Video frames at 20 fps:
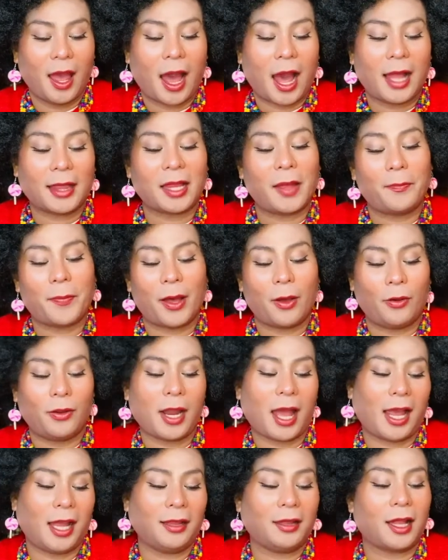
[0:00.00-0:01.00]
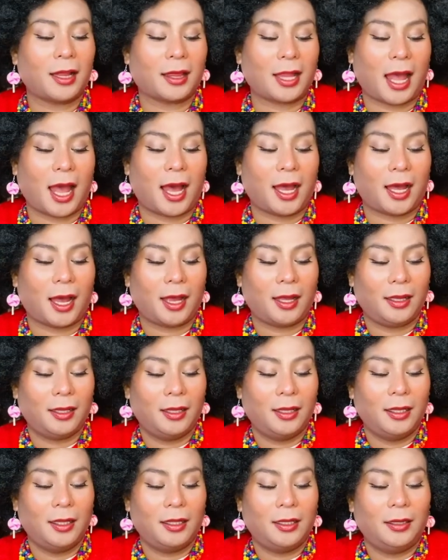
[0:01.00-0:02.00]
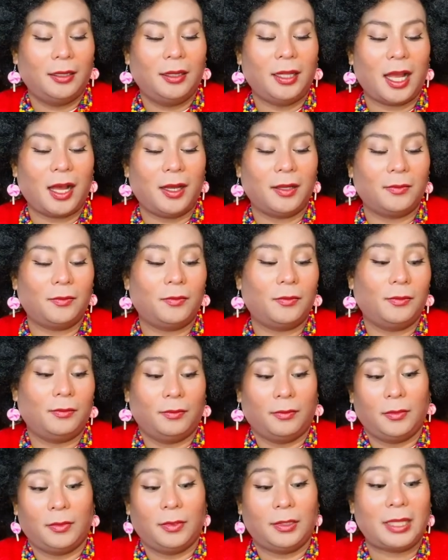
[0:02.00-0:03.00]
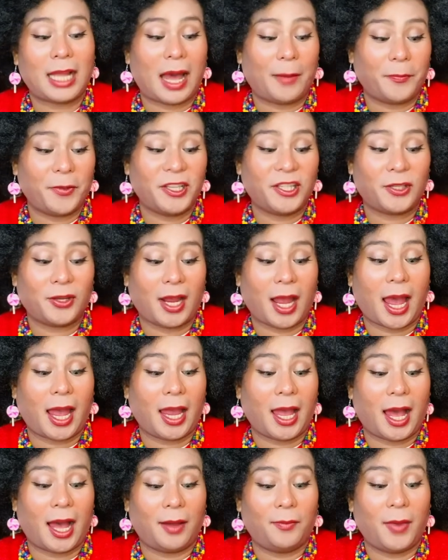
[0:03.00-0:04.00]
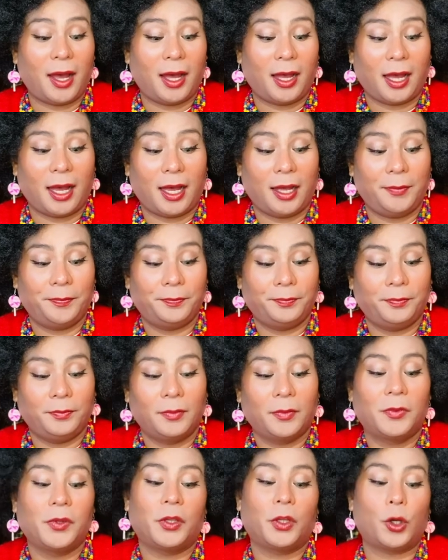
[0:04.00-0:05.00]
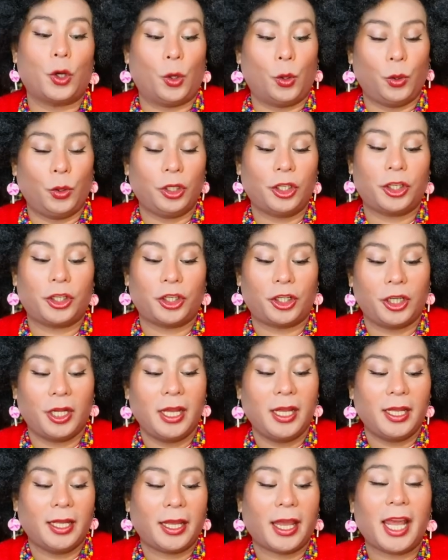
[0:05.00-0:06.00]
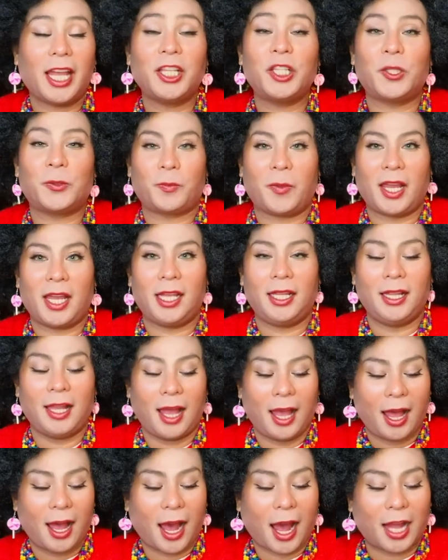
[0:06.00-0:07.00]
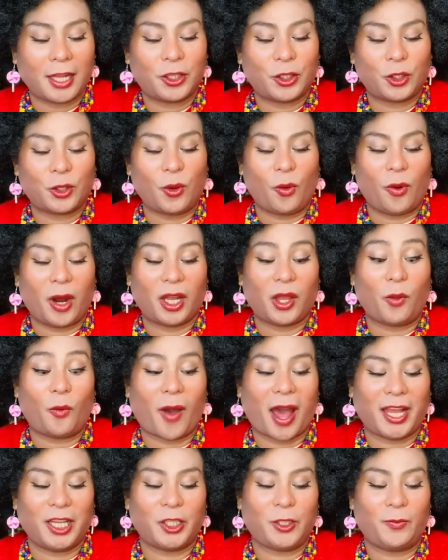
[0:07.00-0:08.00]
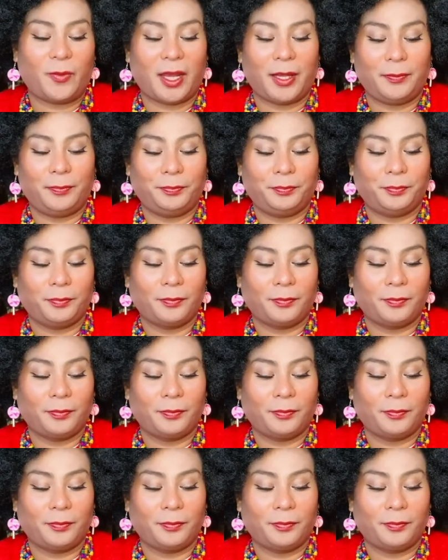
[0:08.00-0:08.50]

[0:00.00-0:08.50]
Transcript: At ang pangunahing tatak ng Tapestry ay ang mga Coach, Kate Spade, at Stuart Wiseman.